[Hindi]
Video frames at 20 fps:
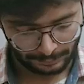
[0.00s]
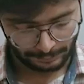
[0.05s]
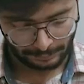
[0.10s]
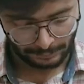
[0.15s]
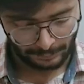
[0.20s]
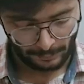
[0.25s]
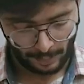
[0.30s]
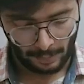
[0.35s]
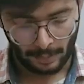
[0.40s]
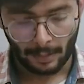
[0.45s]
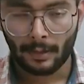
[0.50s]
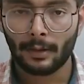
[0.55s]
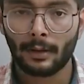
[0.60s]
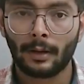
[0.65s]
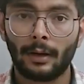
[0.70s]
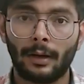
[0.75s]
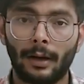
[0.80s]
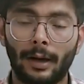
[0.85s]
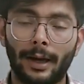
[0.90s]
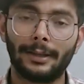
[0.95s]
अमित
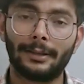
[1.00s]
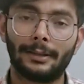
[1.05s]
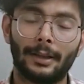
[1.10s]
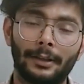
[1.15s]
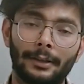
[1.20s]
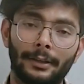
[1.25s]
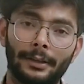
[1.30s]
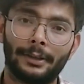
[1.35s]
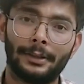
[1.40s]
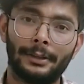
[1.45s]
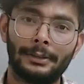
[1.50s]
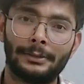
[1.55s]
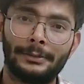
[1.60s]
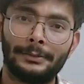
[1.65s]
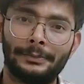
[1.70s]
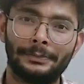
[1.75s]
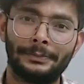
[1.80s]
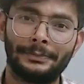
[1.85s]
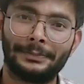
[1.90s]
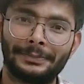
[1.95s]
हाय तान्या
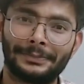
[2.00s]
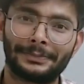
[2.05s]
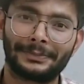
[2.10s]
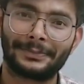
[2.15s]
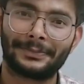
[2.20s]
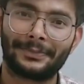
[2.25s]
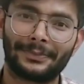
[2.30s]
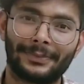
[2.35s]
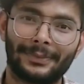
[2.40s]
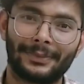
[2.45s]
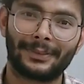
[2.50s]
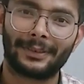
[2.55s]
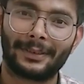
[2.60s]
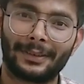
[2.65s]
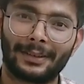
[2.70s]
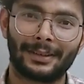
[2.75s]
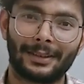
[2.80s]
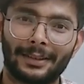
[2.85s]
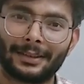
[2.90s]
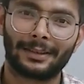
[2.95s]
तो क्या तुझे पता
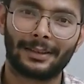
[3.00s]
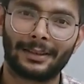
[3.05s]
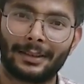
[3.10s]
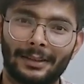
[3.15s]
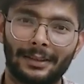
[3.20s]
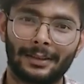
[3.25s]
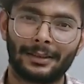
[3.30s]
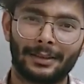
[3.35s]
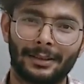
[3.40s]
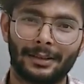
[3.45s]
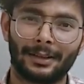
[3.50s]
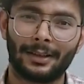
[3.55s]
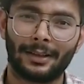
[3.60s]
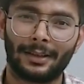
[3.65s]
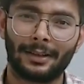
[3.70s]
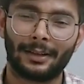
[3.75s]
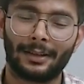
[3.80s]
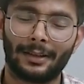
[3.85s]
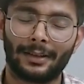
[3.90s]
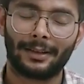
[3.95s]
है कि सिमिली क्या होता
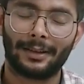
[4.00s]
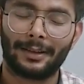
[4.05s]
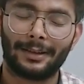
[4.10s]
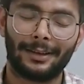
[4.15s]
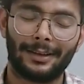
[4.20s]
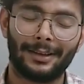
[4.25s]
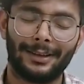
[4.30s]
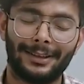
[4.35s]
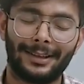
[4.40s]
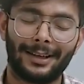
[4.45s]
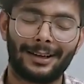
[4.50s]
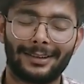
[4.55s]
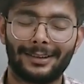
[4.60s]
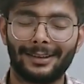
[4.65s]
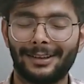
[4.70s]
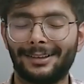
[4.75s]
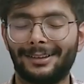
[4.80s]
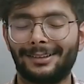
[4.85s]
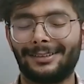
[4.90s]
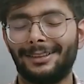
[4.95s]
है यार
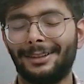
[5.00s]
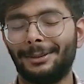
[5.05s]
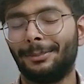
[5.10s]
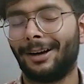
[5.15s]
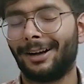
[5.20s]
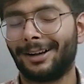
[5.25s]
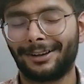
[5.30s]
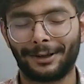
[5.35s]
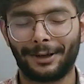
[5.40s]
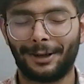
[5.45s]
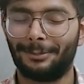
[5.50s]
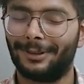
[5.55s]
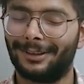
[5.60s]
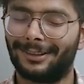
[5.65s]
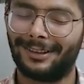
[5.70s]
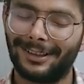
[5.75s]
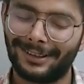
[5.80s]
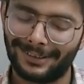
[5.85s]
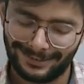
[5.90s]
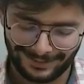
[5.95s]
देख दिमाग खराब मत
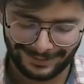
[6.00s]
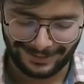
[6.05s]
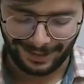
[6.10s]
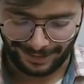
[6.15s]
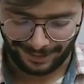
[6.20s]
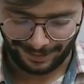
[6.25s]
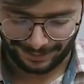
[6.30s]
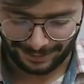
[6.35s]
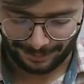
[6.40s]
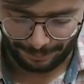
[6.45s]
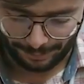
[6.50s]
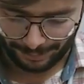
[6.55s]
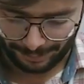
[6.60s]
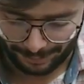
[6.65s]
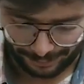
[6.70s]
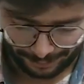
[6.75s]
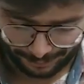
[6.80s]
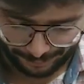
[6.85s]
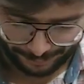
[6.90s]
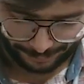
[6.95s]
कर जा यहाँ से
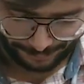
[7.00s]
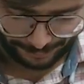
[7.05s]
पढ़ने दे